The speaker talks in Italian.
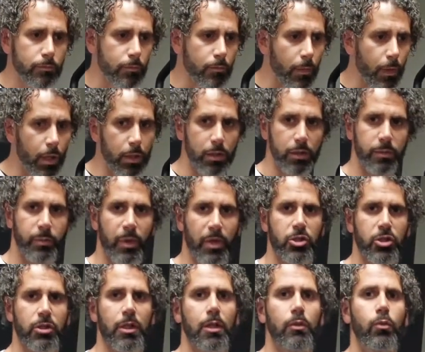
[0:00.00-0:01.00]

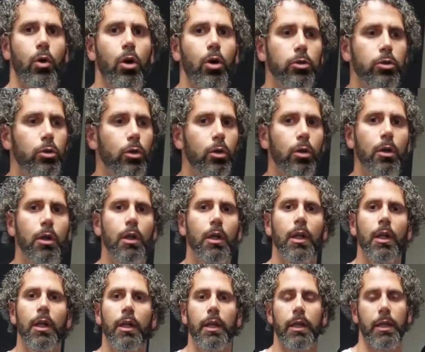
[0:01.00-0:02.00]
specie del nuoto
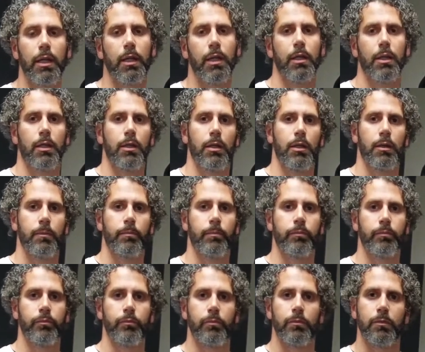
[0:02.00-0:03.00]
e
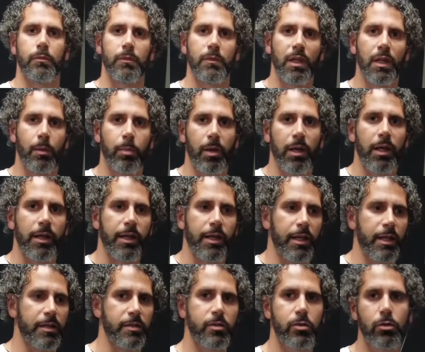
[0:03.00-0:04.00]
ehm, della
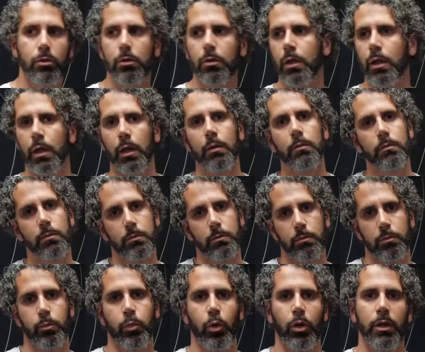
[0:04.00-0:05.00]
pallacanestro e
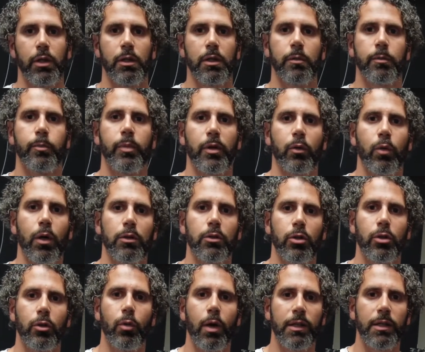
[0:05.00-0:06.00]
poi per
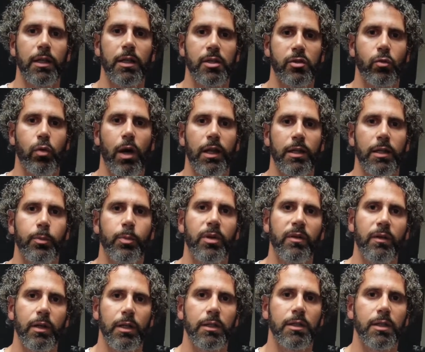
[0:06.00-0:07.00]
quanto riguarda le squadre
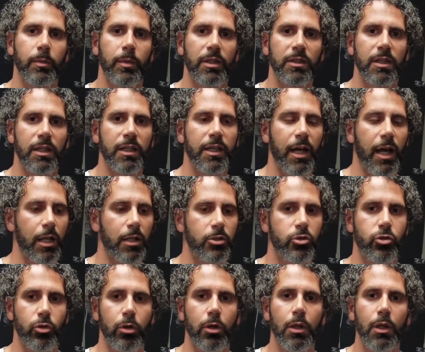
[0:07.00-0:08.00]
prevalentemente il
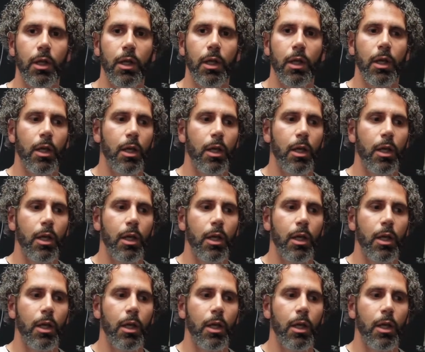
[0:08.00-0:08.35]
calcio.